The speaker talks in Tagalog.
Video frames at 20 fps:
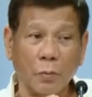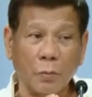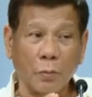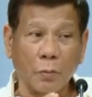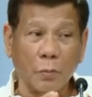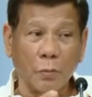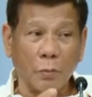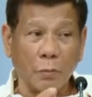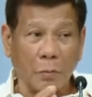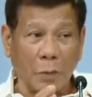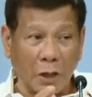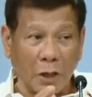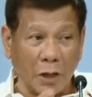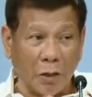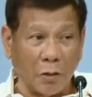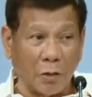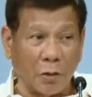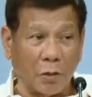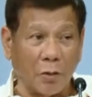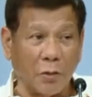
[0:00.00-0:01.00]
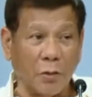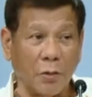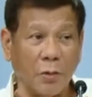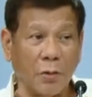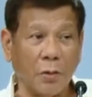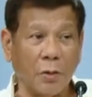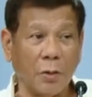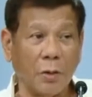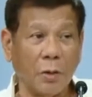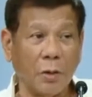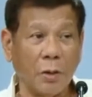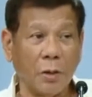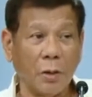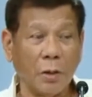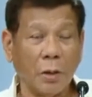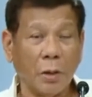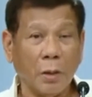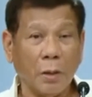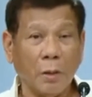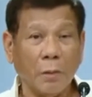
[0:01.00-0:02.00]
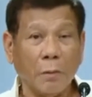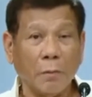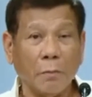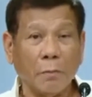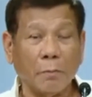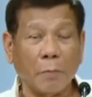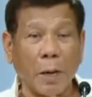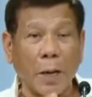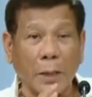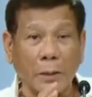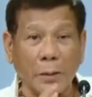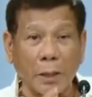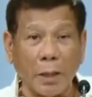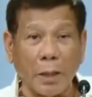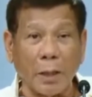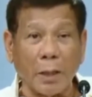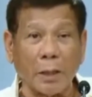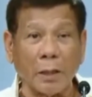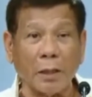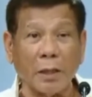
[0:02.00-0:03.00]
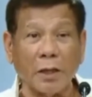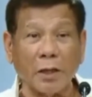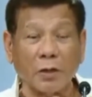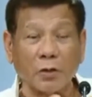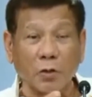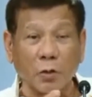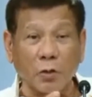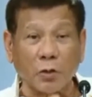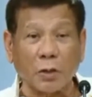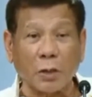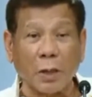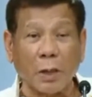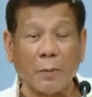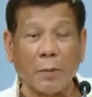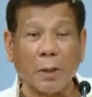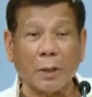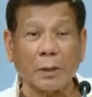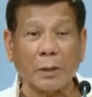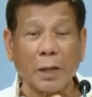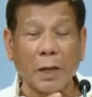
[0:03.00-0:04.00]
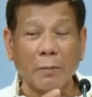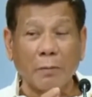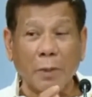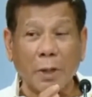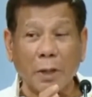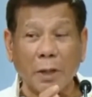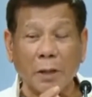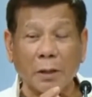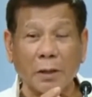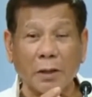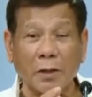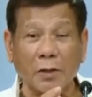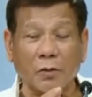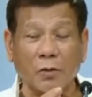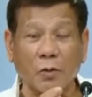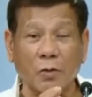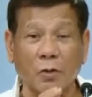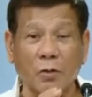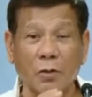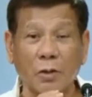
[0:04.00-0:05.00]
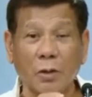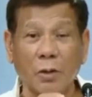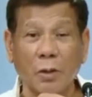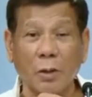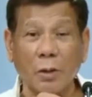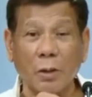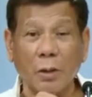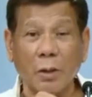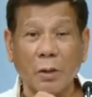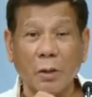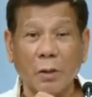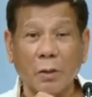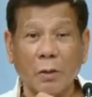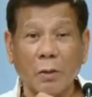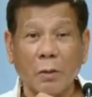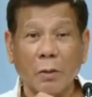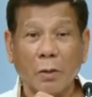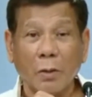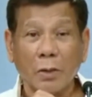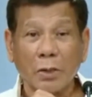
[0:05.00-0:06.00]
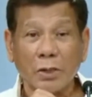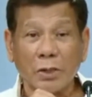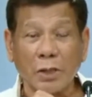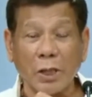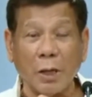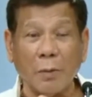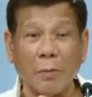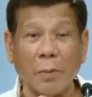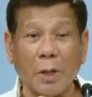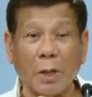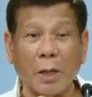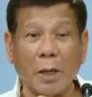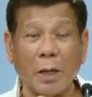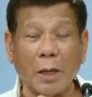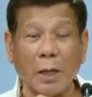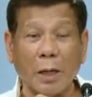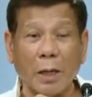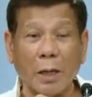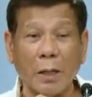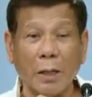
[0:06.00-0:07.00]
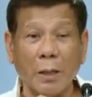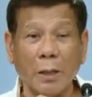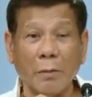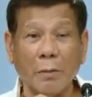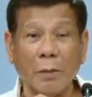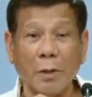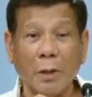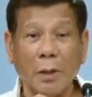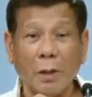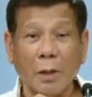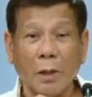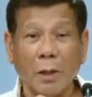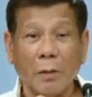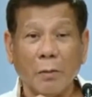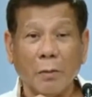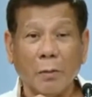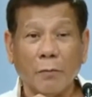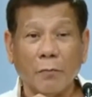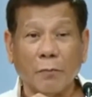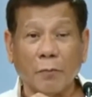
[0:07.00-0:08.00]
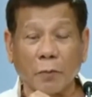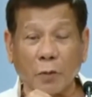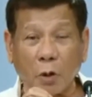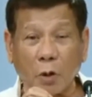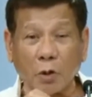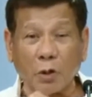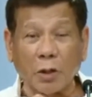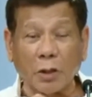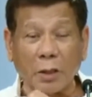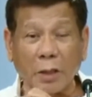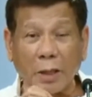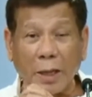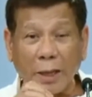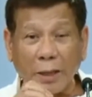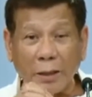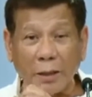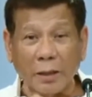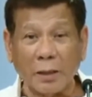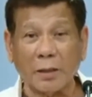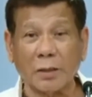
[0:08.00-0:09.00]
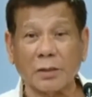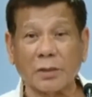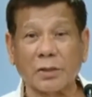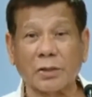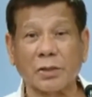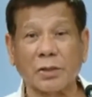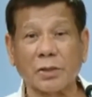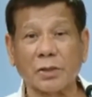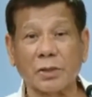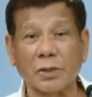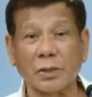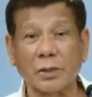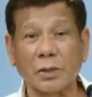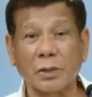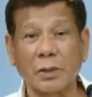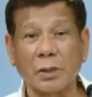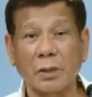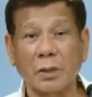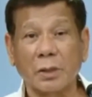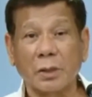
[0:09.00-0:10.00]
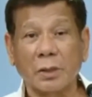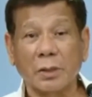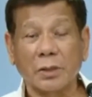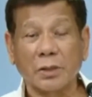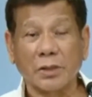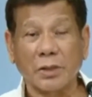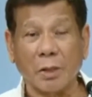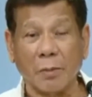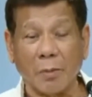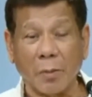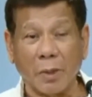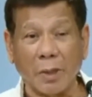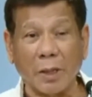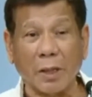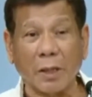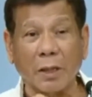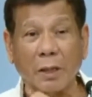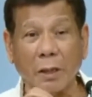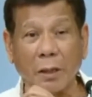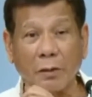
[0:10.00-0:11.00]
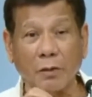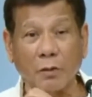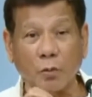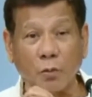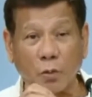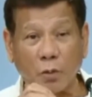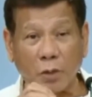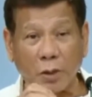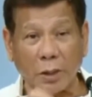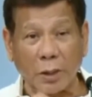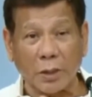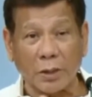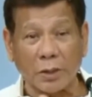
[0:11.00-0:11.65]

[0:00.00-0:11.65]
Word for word: million para lang ito, tamang-tama lang ito sa mga frontliners, sa mga health workers